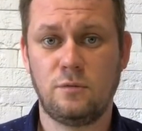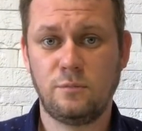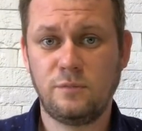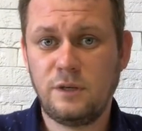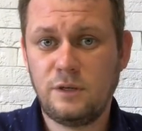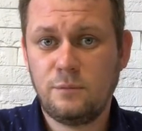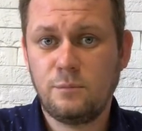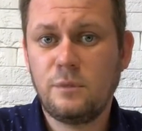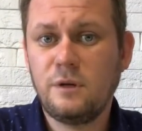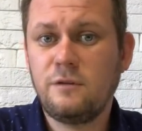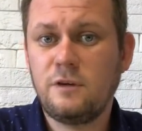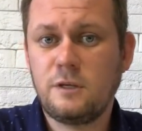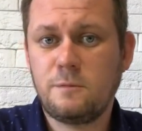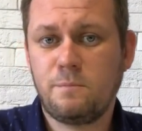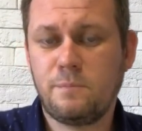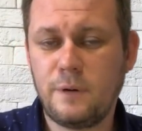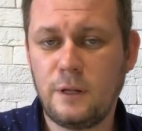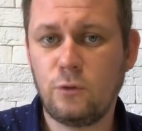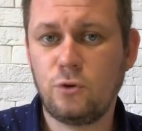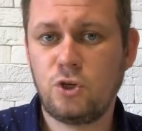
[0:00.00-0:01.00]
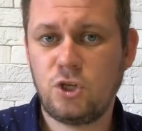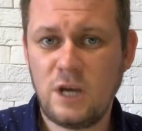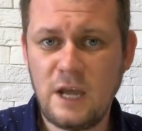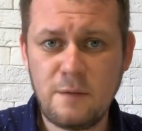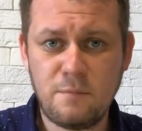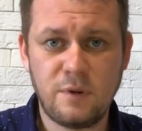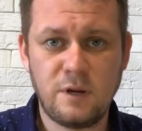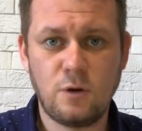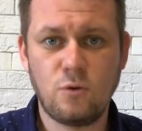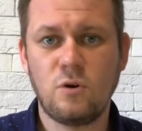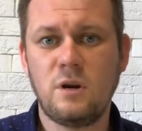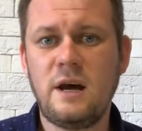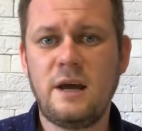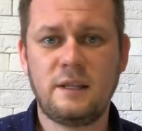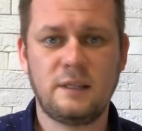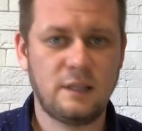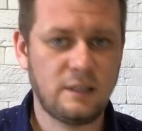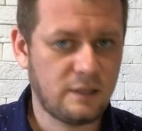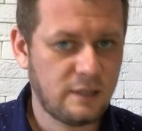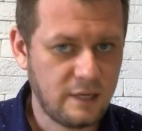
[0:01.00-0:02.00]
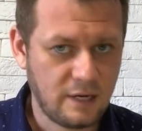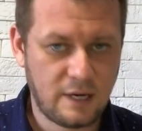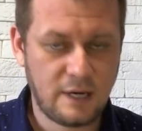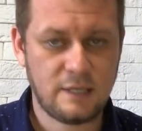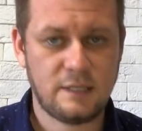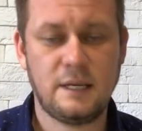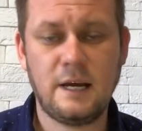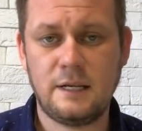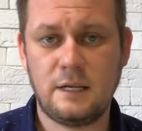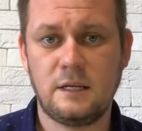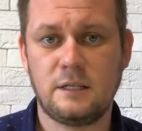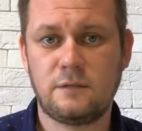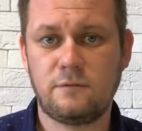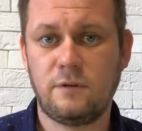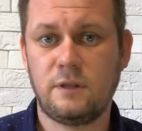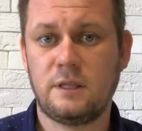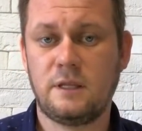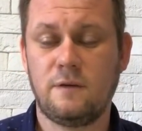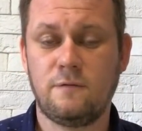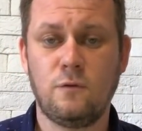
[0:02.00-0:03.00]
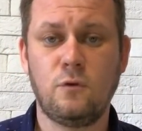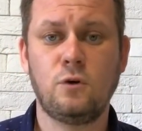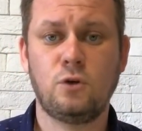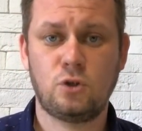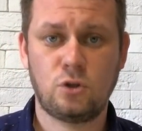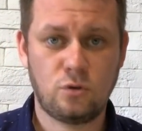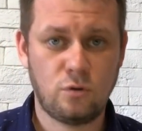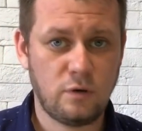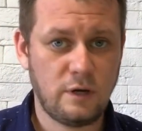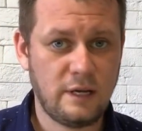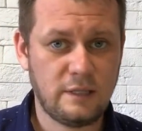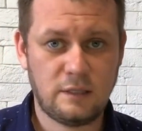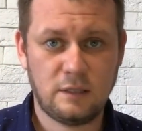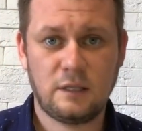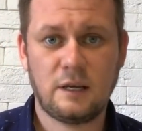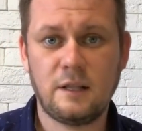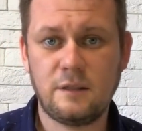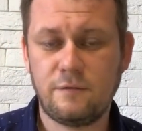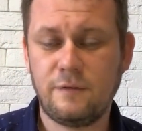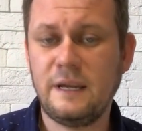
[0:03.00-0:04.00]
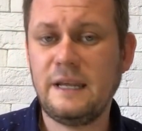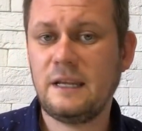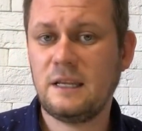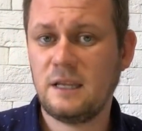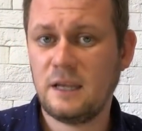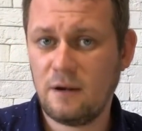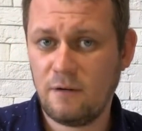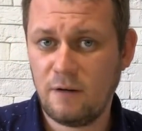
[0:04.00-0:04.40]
Мы, мы ведь получаем регулярно доказательства того, что этот конфликт не